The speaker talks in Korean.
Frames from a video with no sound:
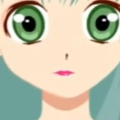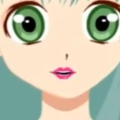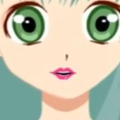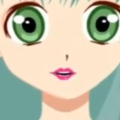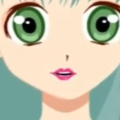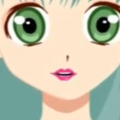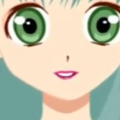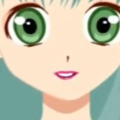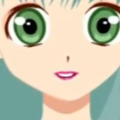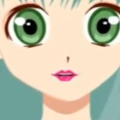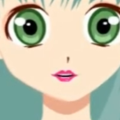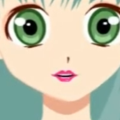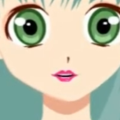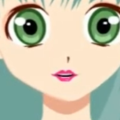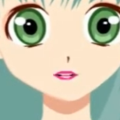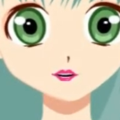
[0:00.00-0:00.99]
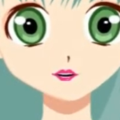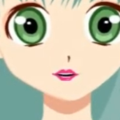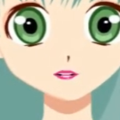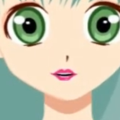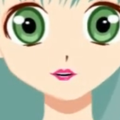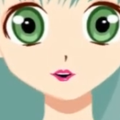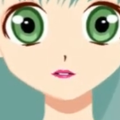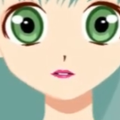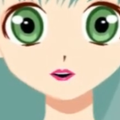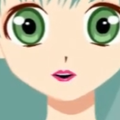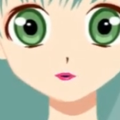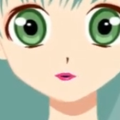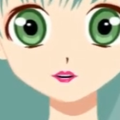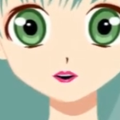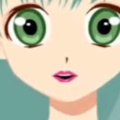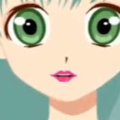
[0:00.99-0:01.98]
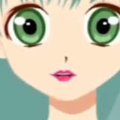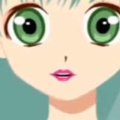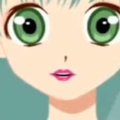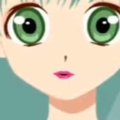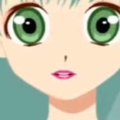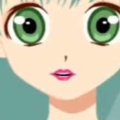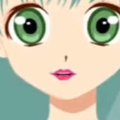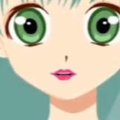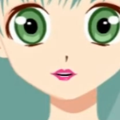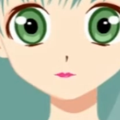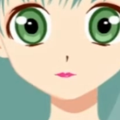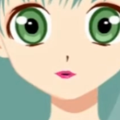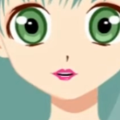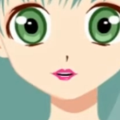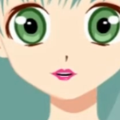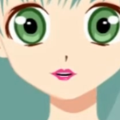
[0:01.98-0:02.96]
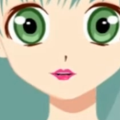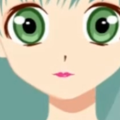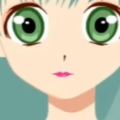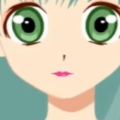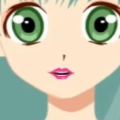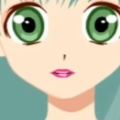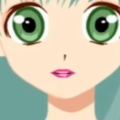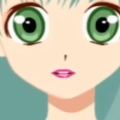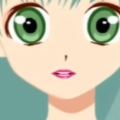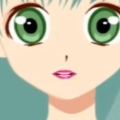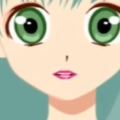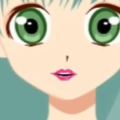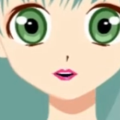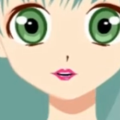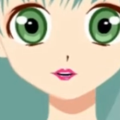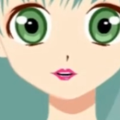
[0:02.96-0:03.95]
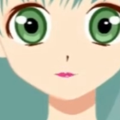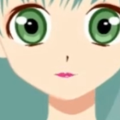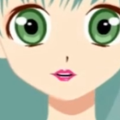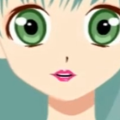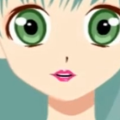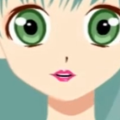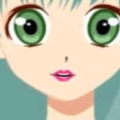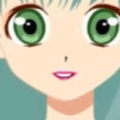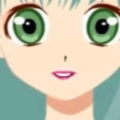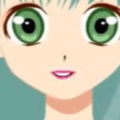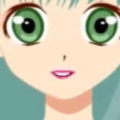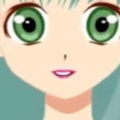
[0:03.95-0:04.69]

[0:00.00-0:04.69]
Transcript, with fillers: 따라 반드시 수업 동영상 저작권을 지켜주시기 바랍니다.